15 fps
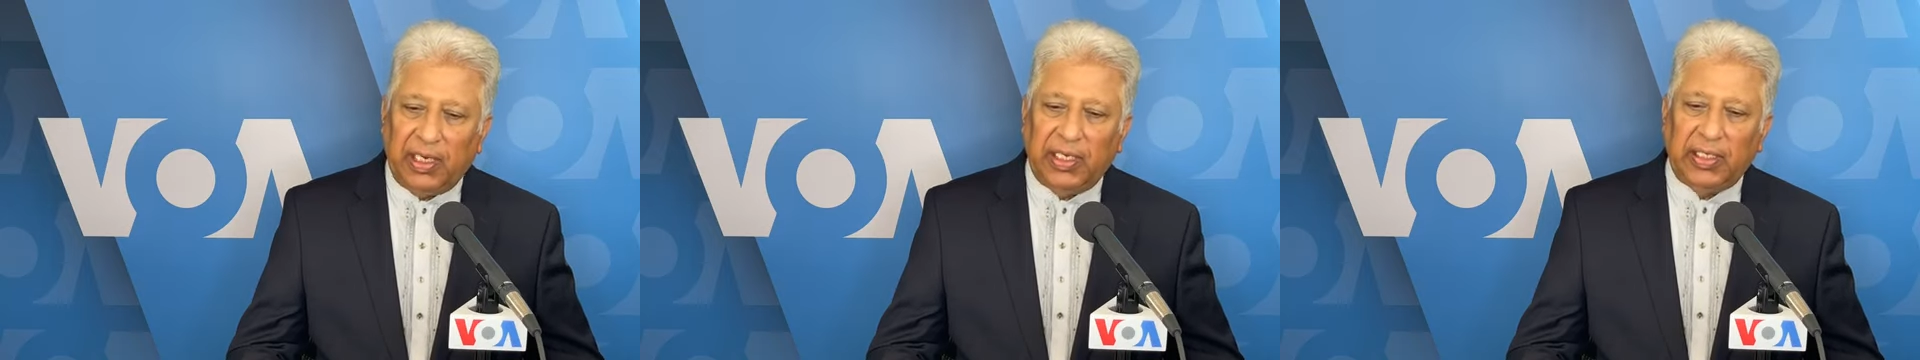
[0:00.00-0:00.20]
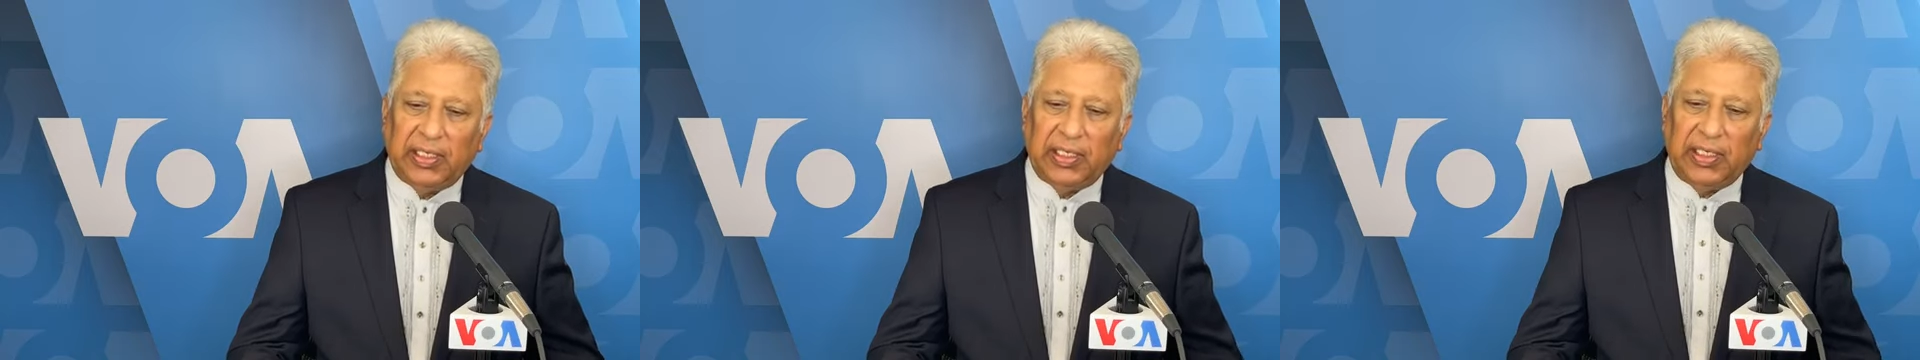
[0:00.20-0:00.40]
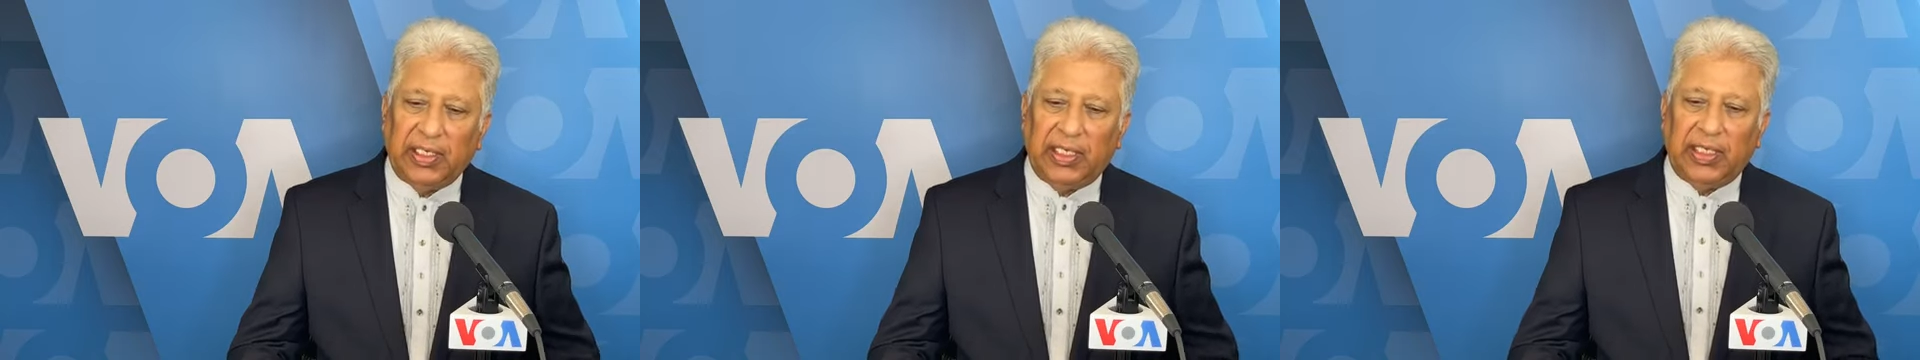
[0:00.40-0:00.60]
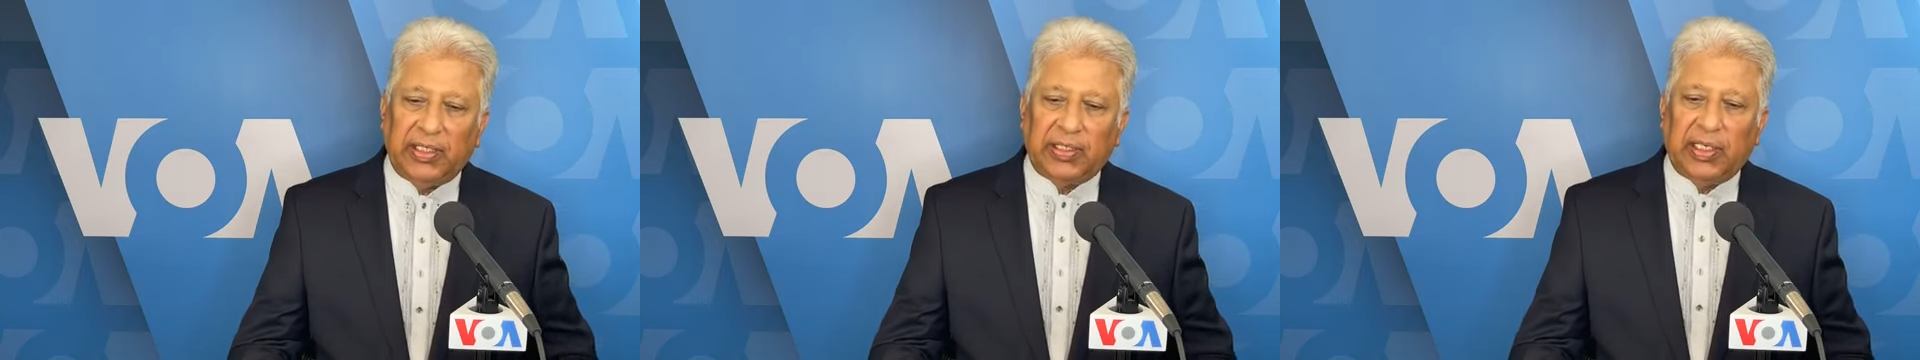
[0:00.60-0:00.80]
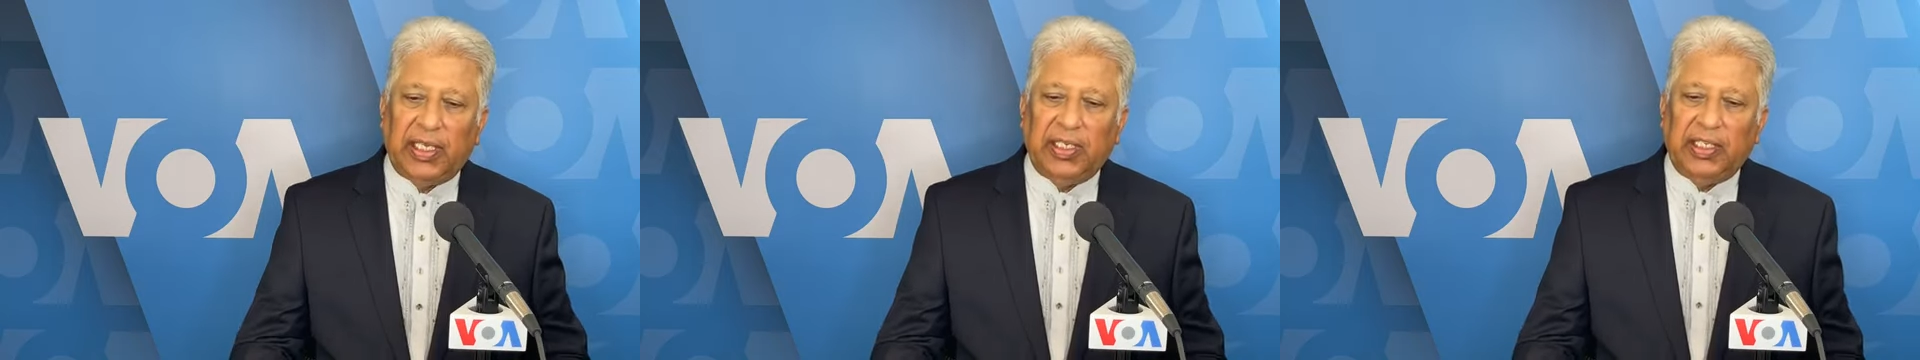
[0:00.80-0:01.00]
ब्लिंकन ने
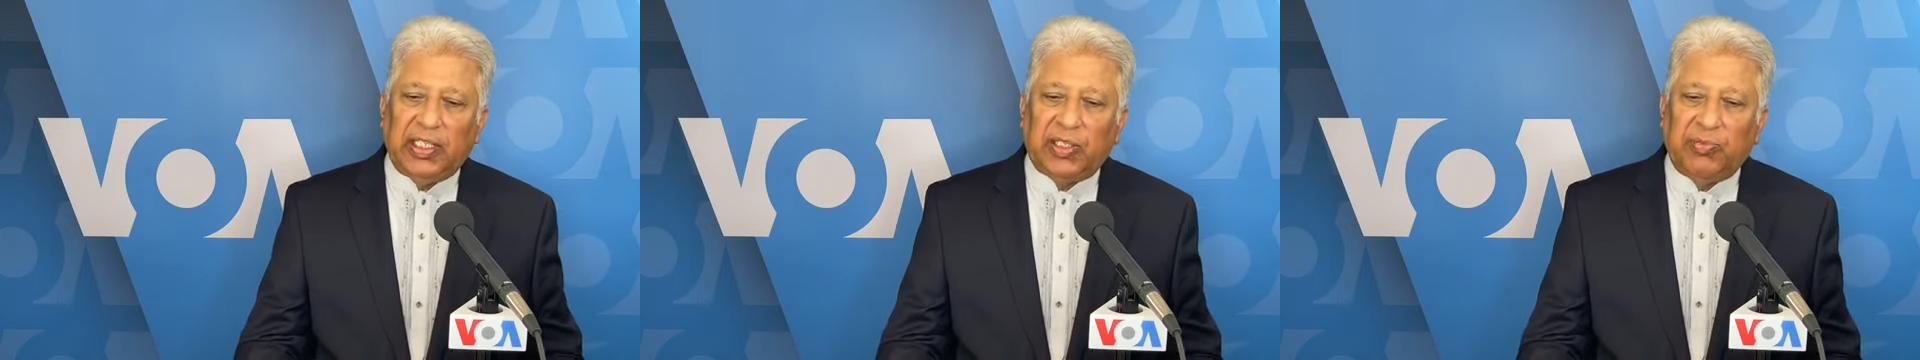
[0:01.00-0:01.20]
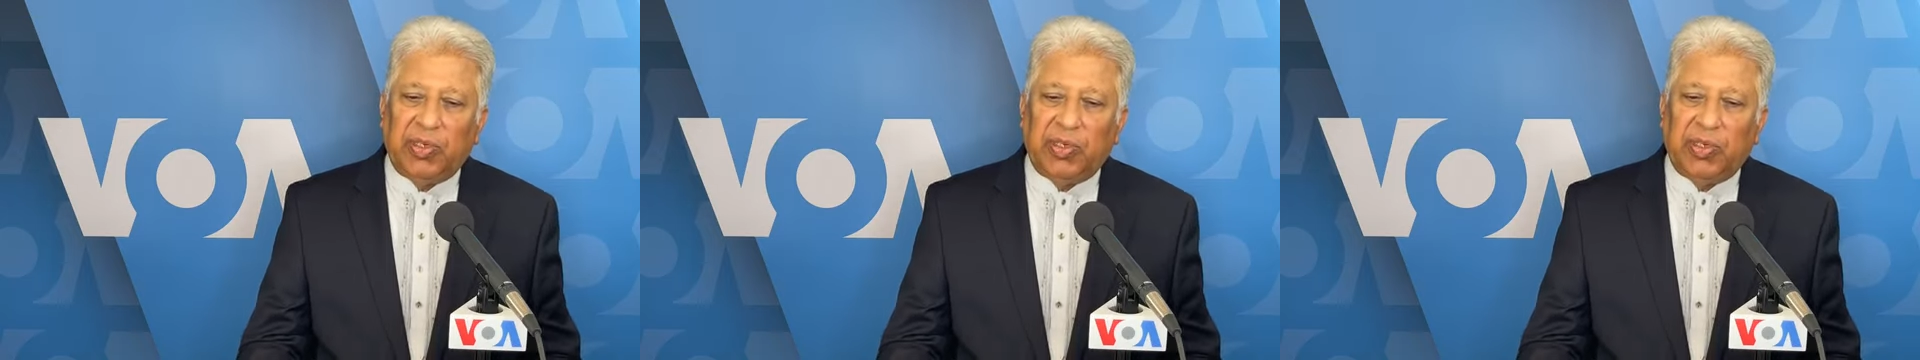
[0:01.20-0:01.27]
इंसानी